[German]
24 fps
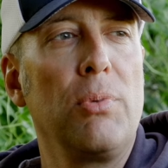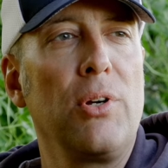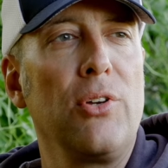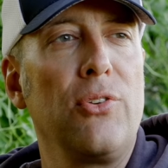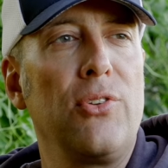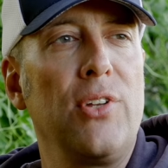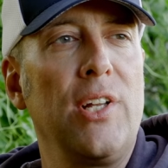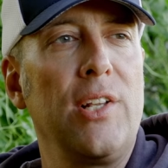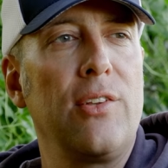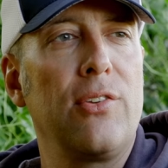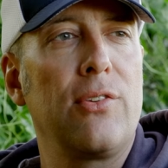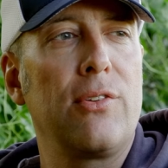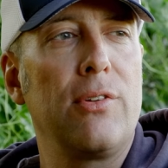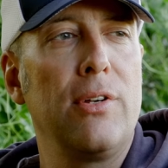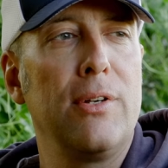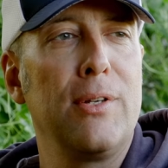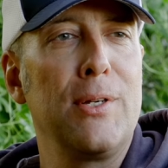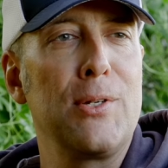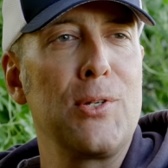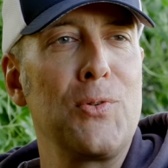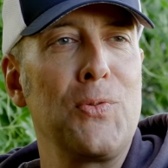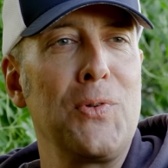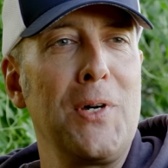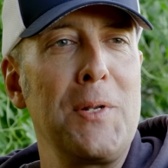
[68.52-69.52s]
umgesetzt,
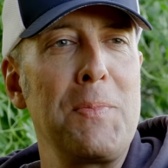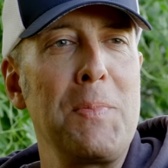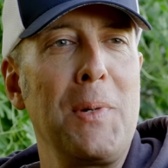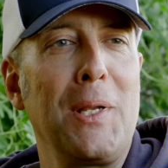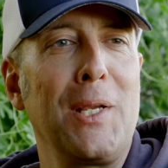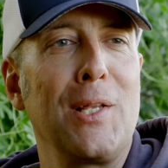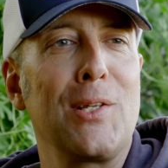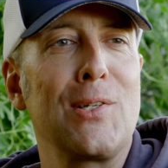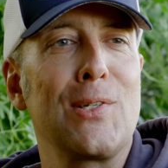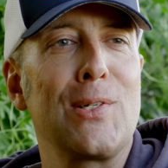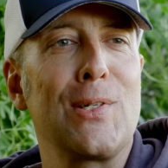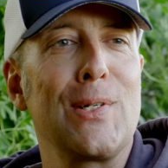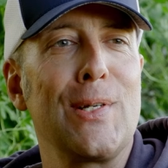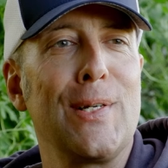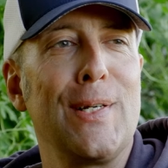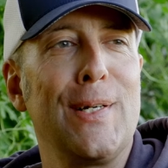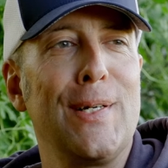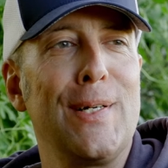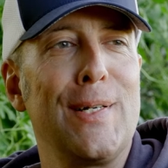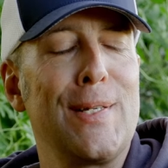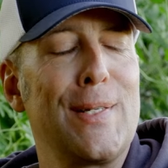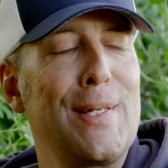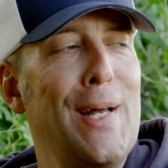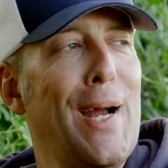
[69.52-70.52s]
soweit man das
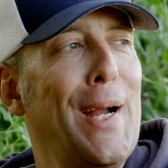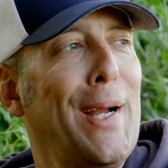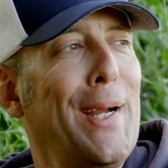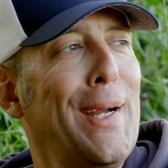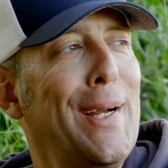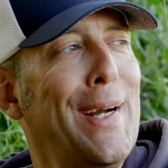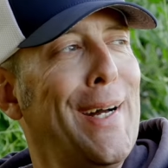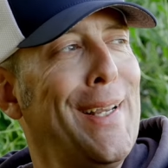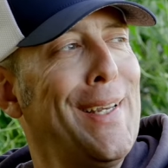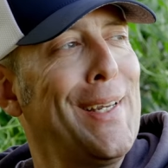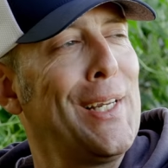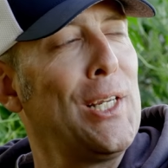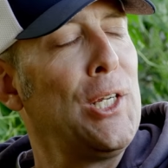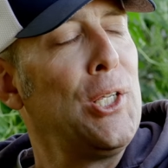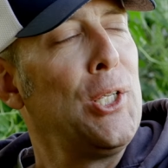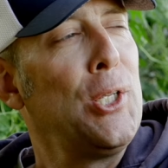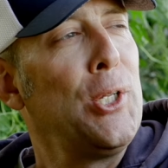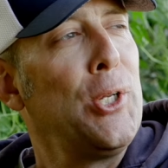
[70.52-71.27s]
äh, sagen kann,